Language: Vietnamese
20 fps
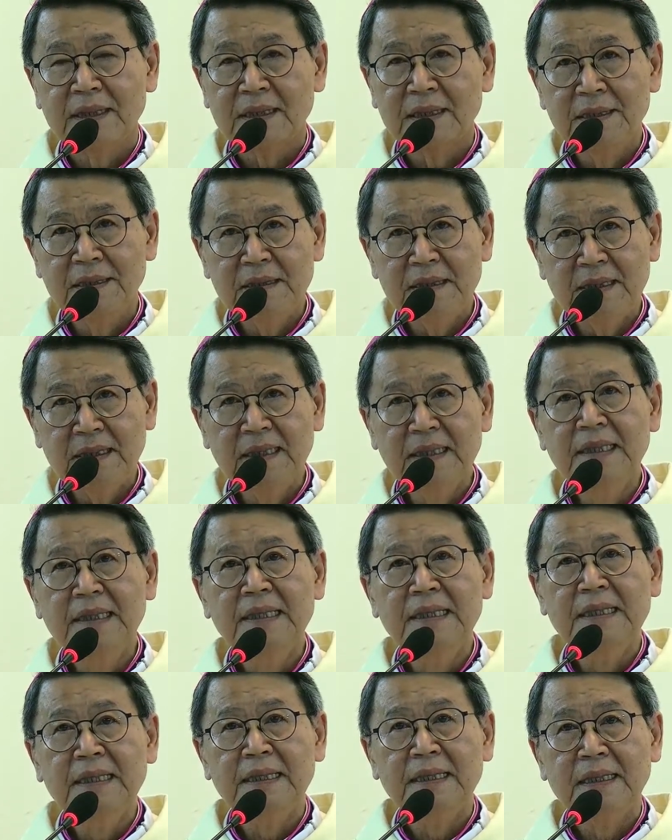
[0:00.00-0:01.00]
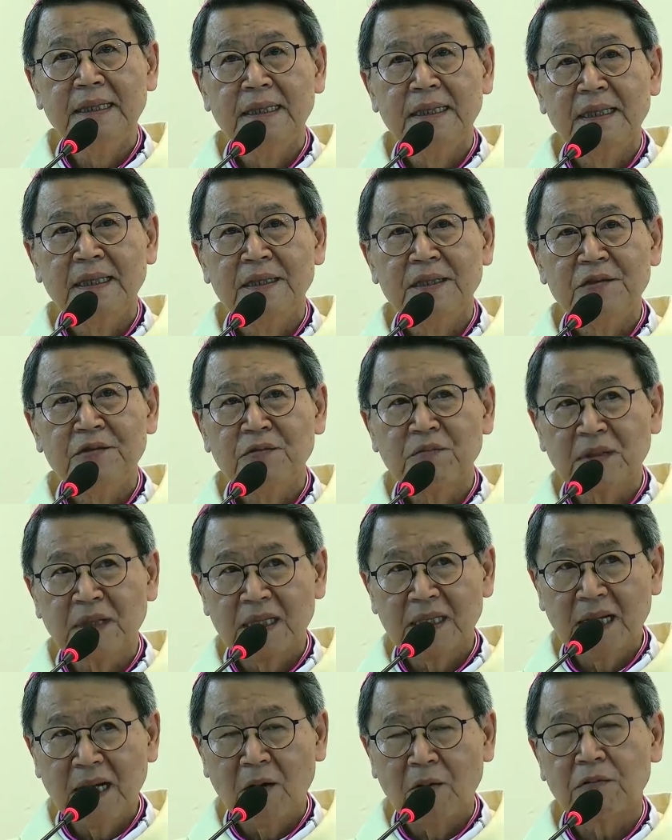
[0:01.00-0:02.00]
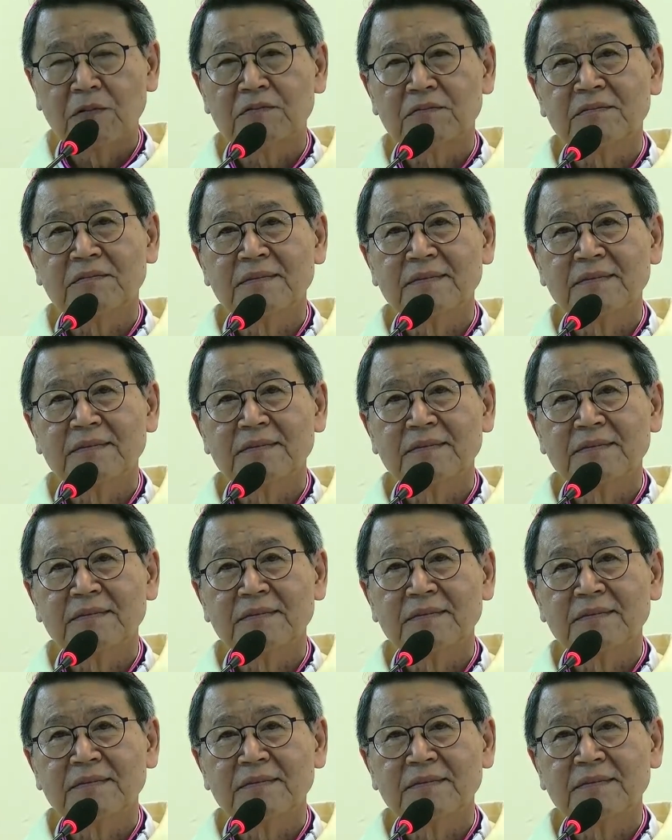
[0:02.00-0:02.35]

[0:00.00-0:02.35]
thứ tư chúng ta đọc